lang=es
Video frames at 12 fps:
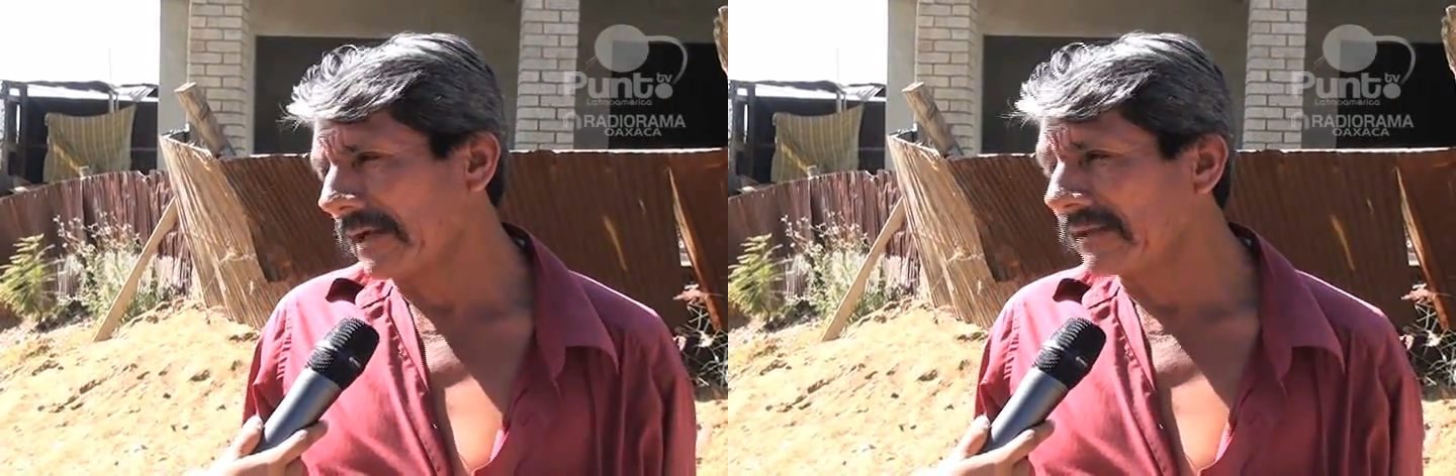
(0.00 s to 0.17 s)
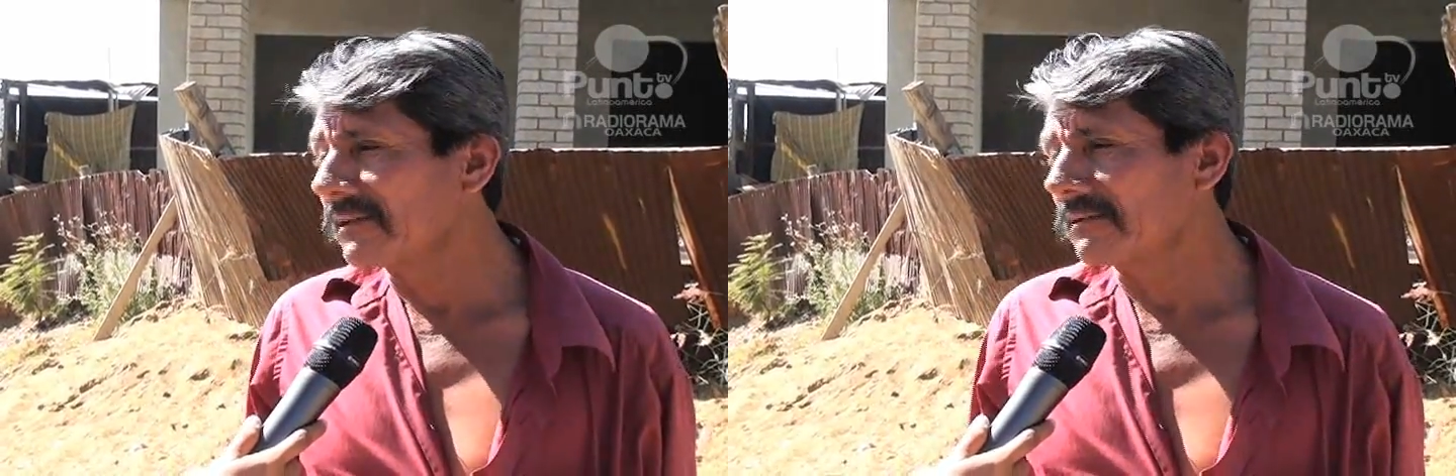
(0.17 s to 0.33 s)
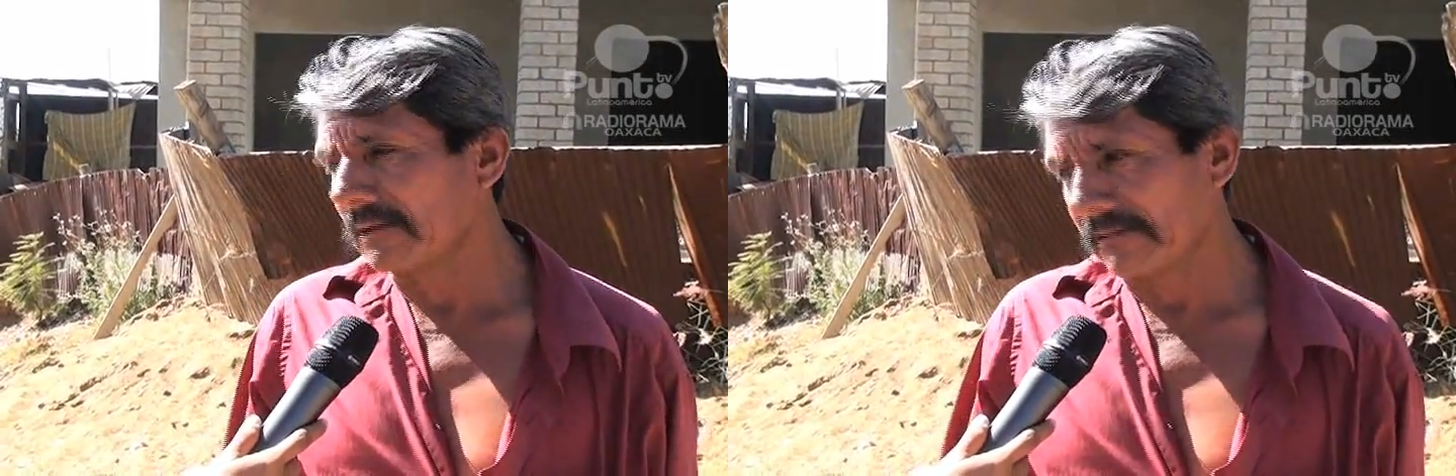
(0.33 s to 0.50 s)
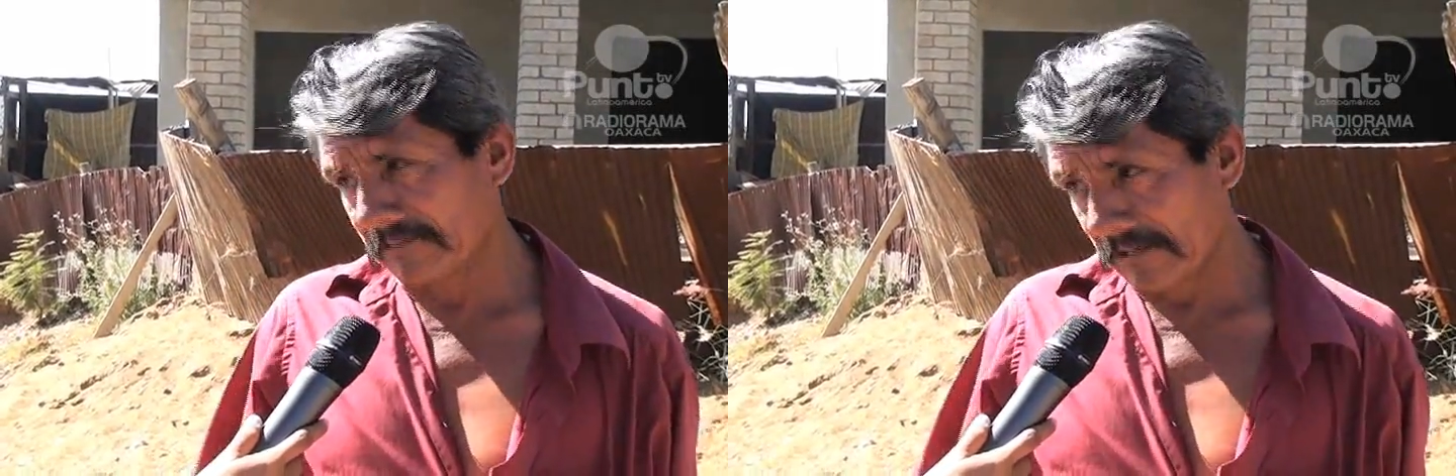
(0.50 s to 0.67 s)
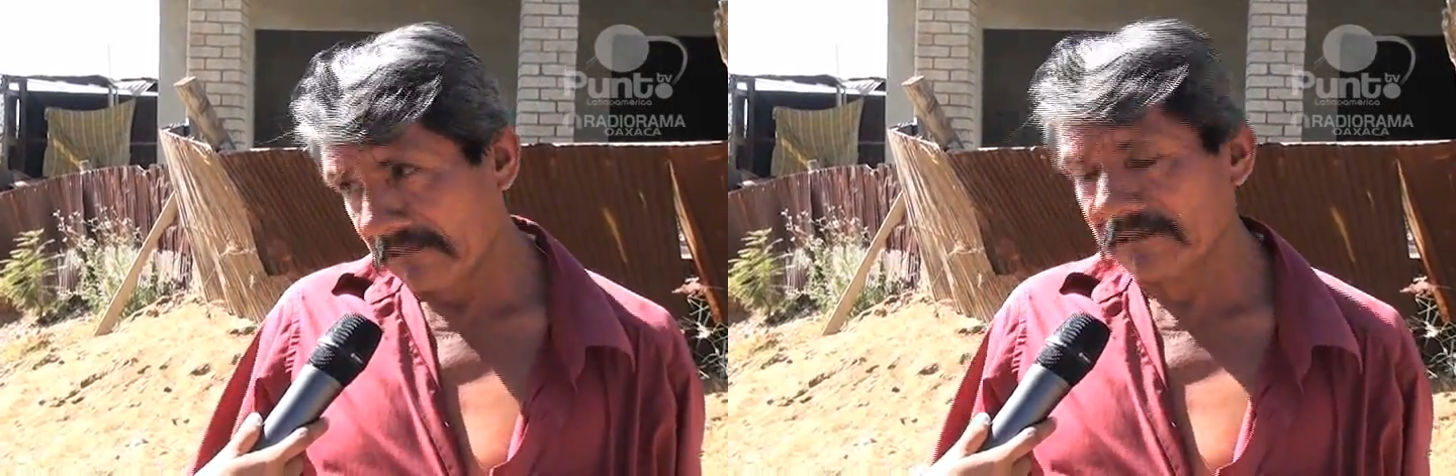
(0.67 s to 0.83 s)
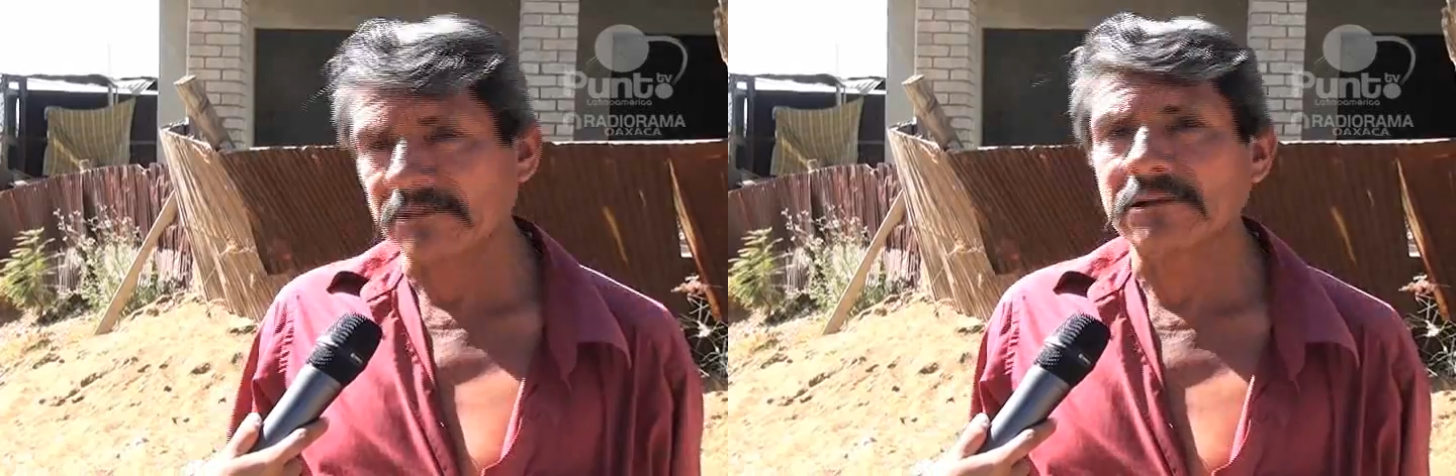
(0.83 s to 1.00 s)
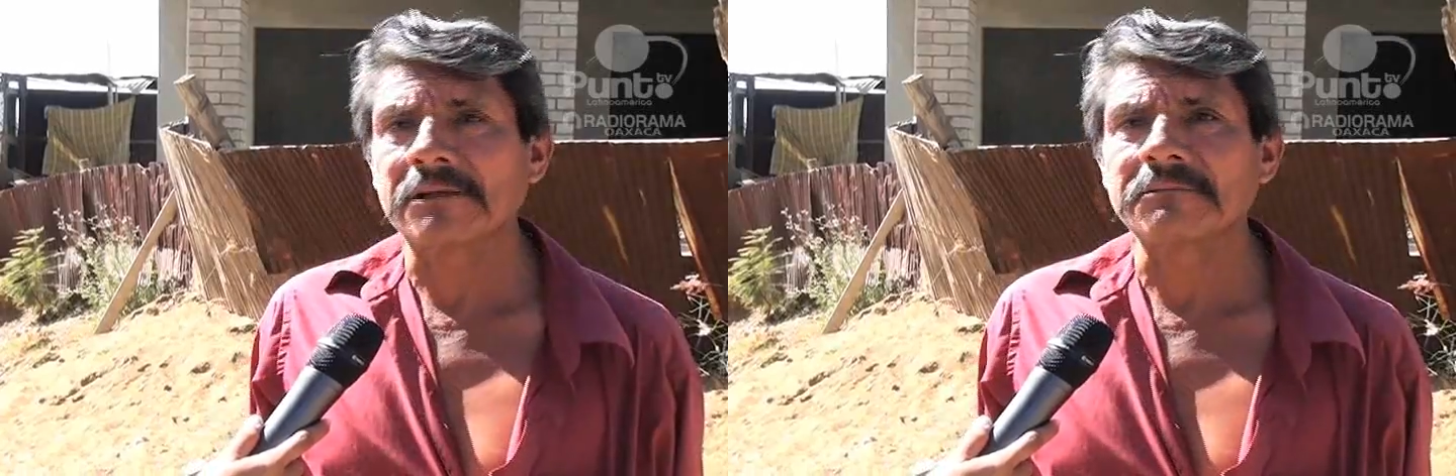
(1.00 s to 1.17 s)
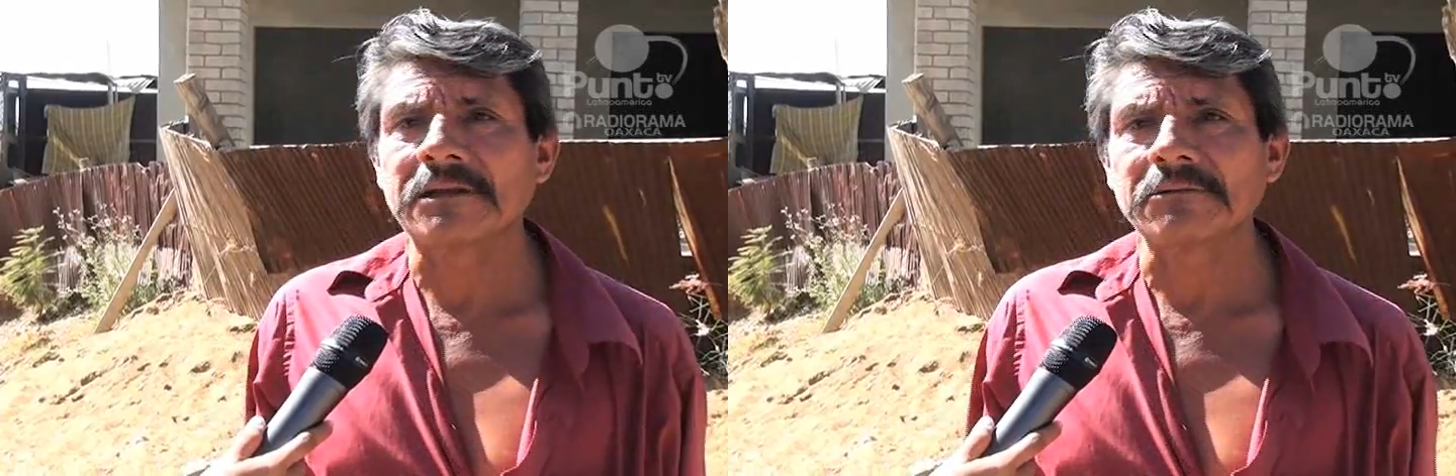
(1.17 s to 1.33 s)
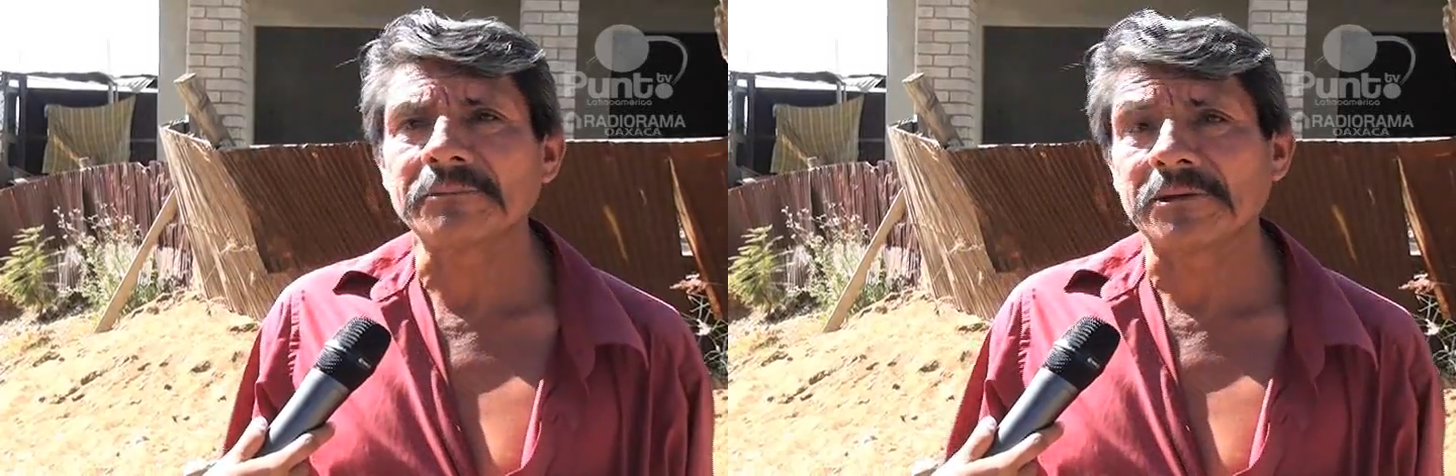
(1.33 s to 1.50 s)
antes estaba
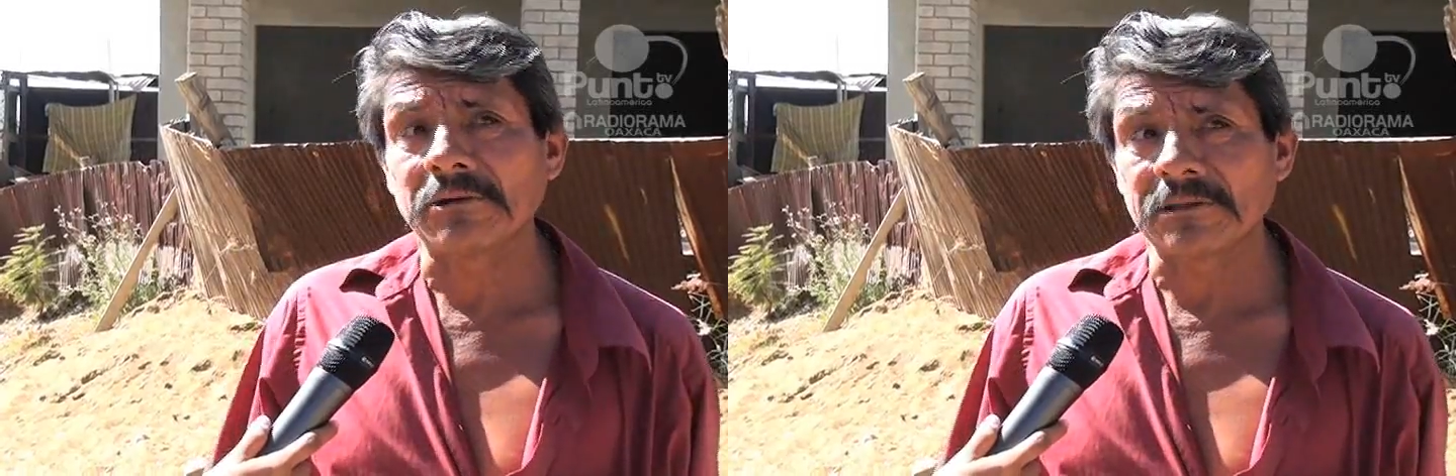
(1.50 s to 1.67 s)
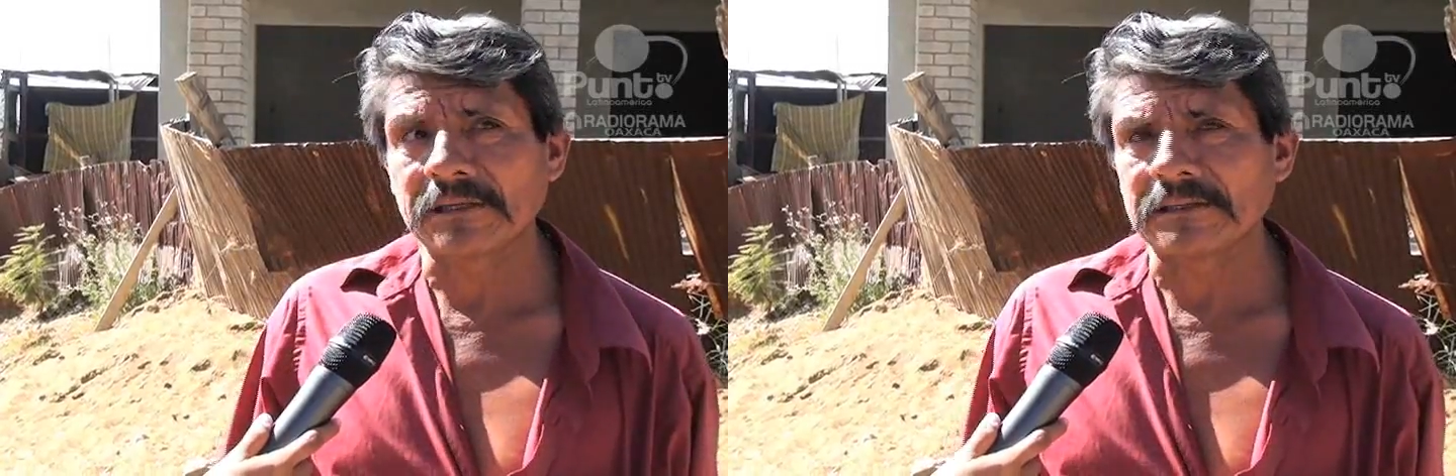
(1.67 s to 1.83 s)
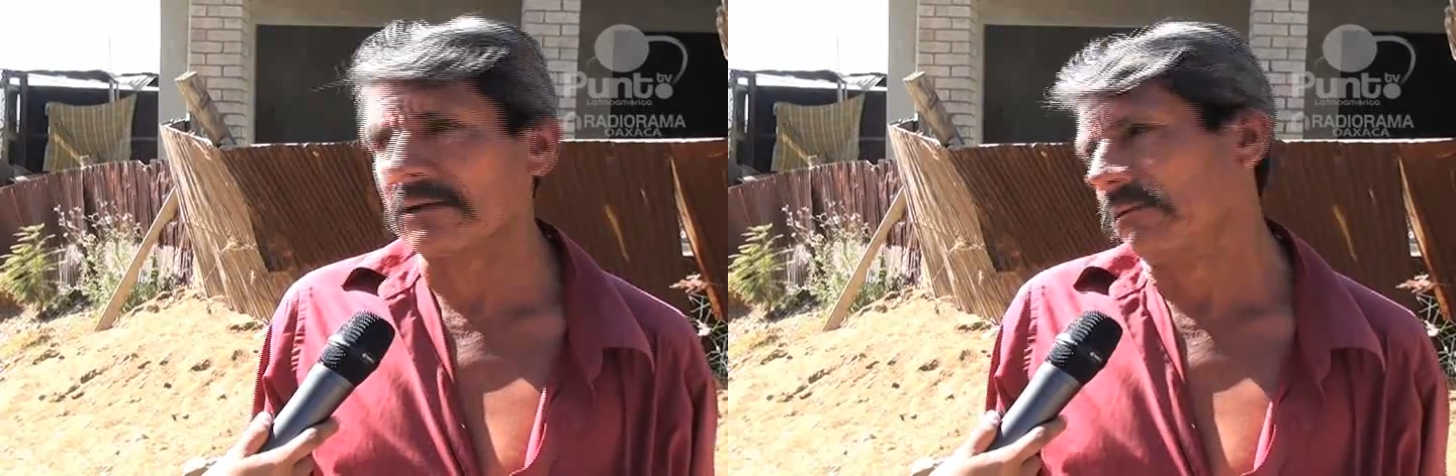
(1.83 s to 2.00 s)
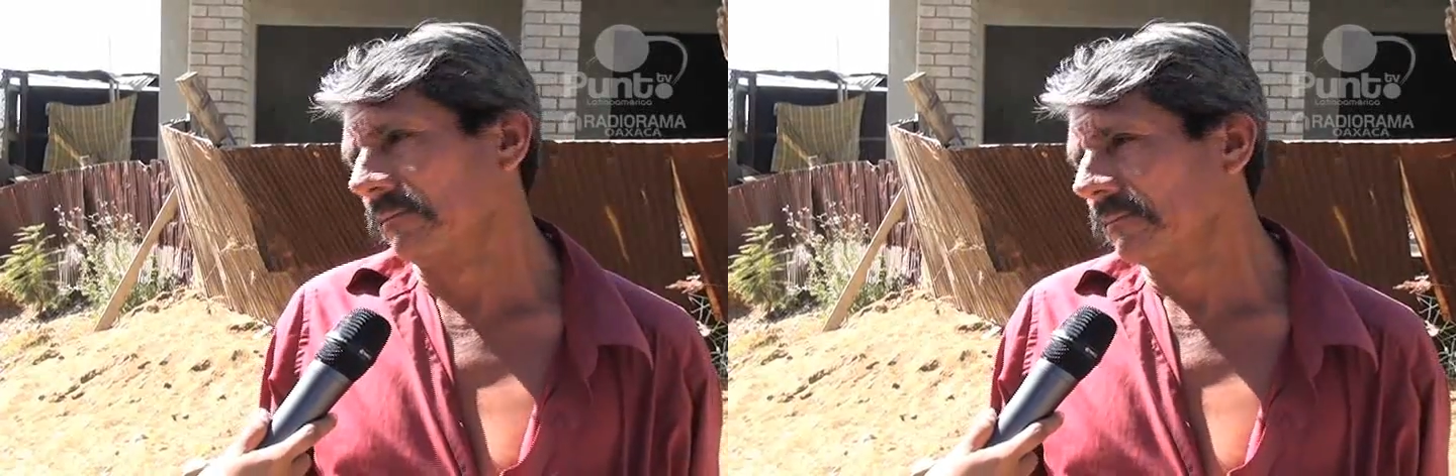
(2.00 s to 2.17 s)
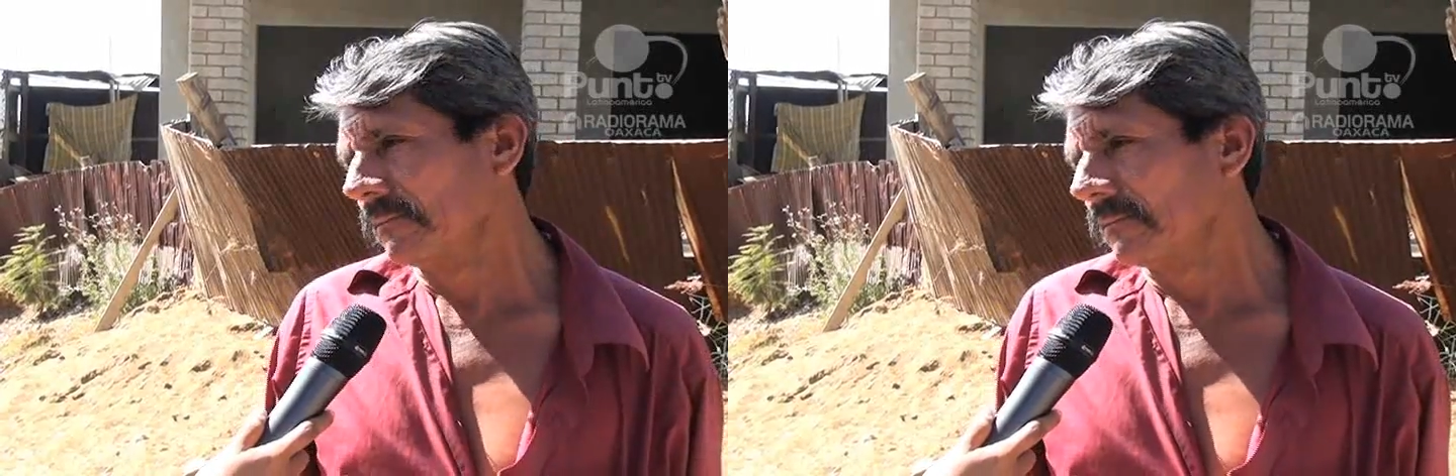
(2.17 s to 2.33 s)
todavía, no, pero ahorita ya no.